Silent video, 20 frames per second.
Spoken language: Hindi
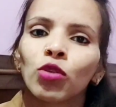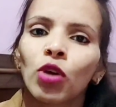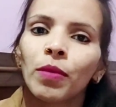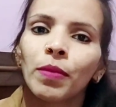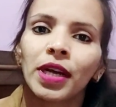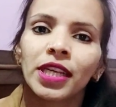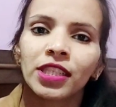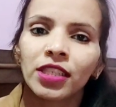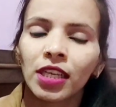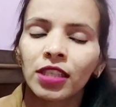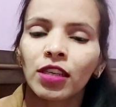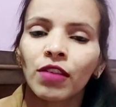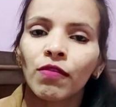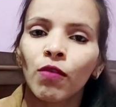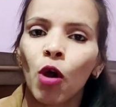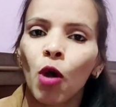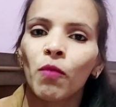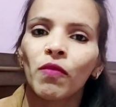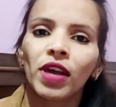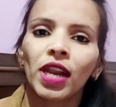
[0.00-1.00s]
तो आप अच्छा सा
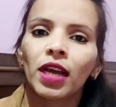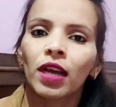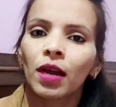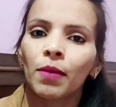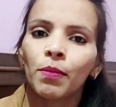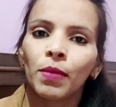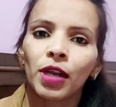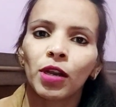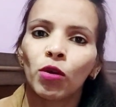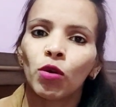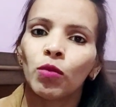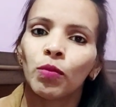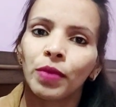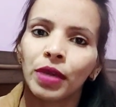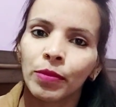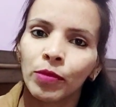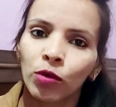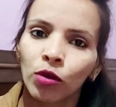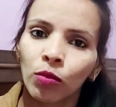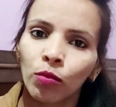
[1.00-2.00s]
वार्म वाला कंबल लो
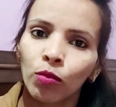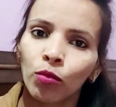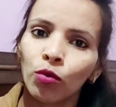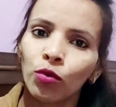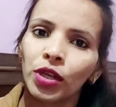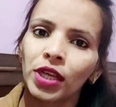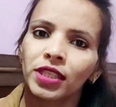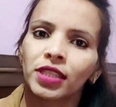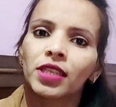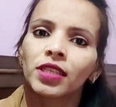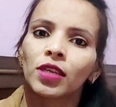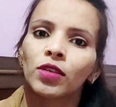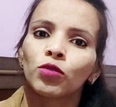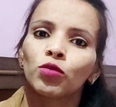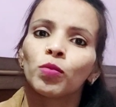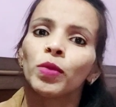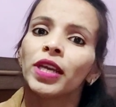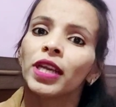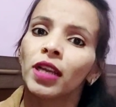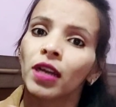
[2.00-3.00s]
बेबी को पूरे अच्छे से
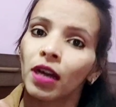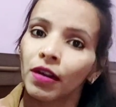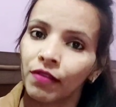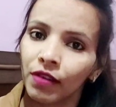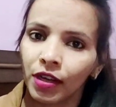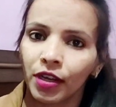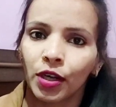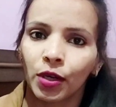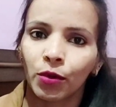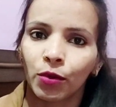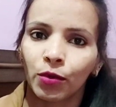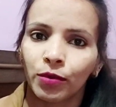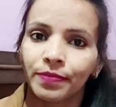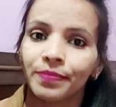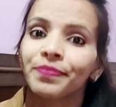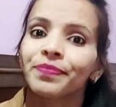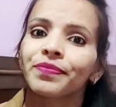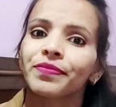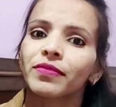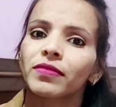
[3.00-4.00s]
उसमें कवर रखो
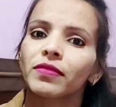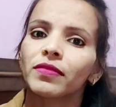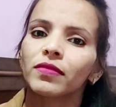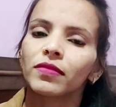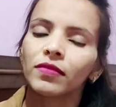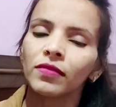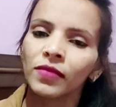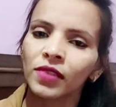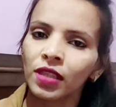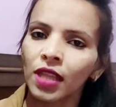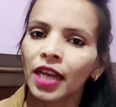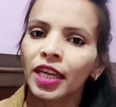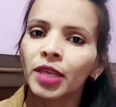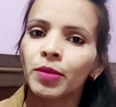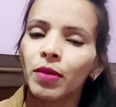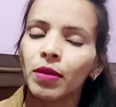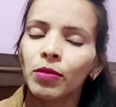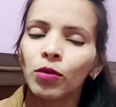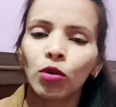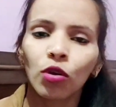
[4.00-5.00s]

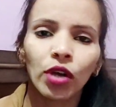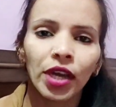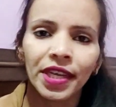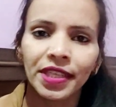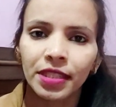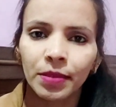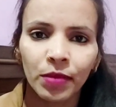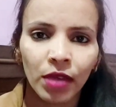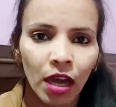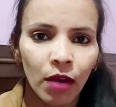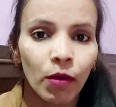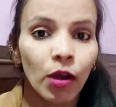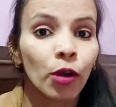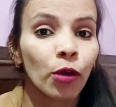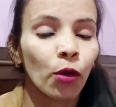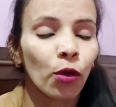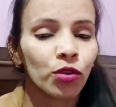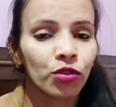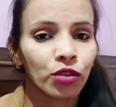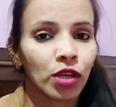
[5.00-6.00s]
ताकि बेबी को कहीं से भी हवा
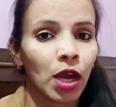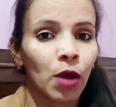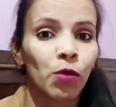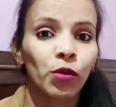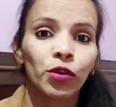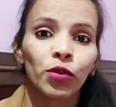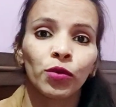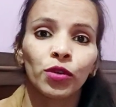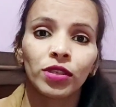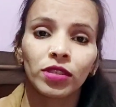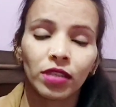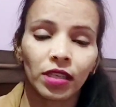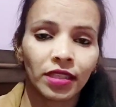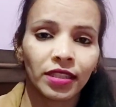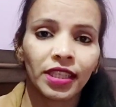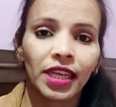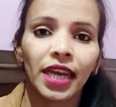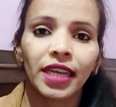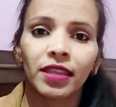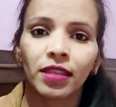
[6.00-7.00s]
क्रॉस ना हो क्योंकि
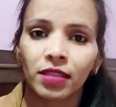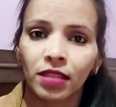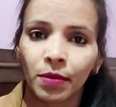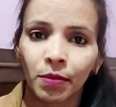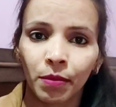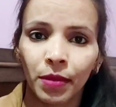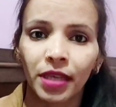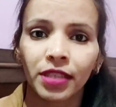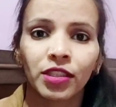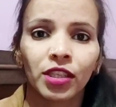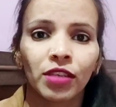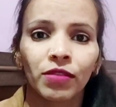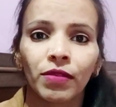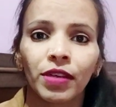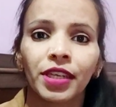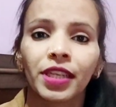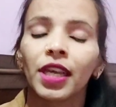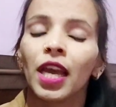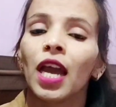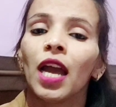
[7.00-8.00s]
सर्दियां हैं दिसंबर
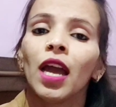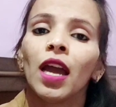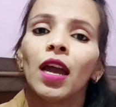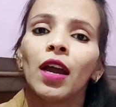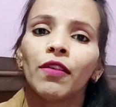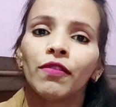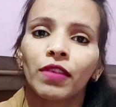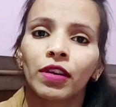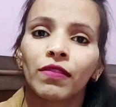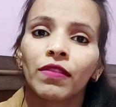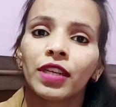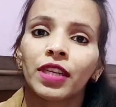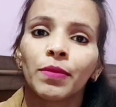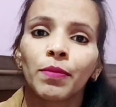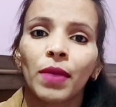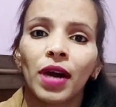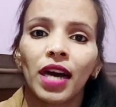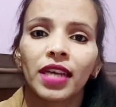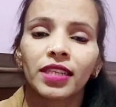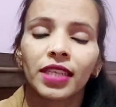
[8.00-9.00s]
जनवरी फरवरी
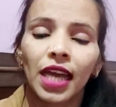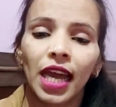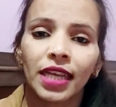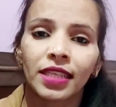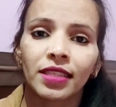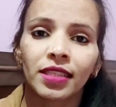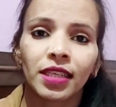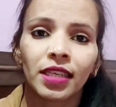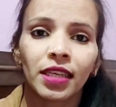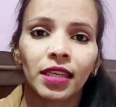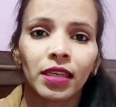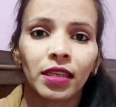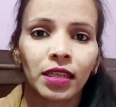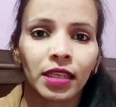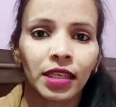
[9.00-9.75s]
मार्च ऐसे